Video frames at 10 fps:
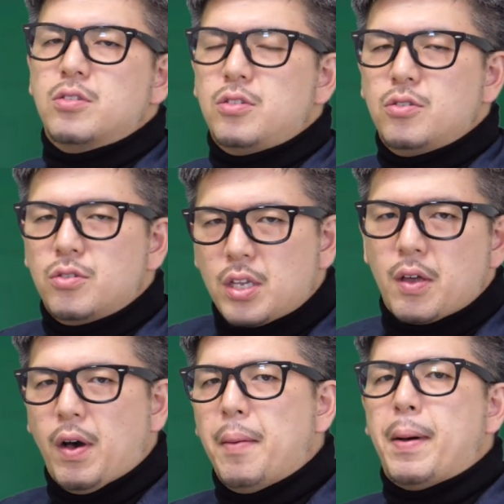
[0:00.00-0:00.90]
優勢
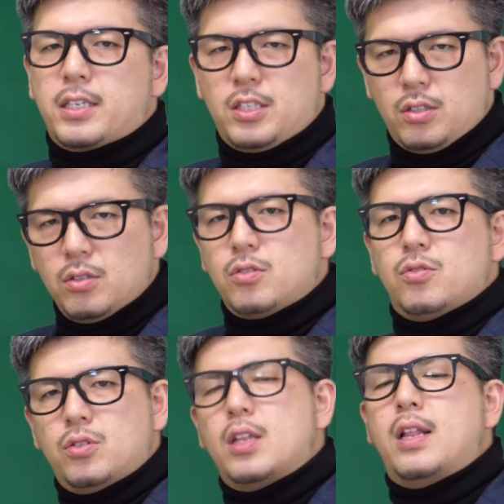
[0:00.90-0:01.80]
はまあ奇数
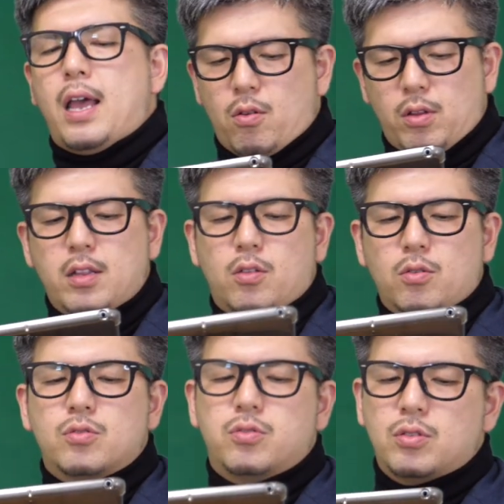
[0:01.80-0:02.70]
優勢だよねとい
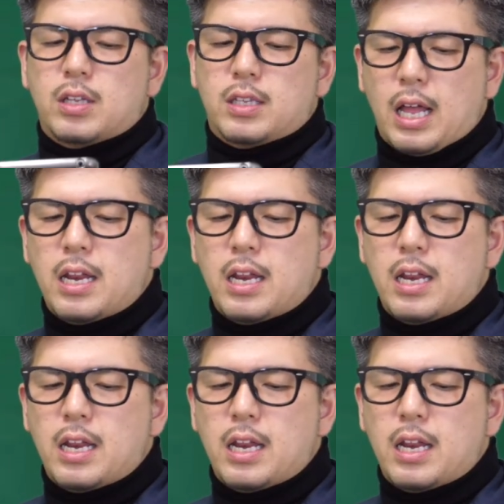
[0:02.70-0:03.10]
う風にな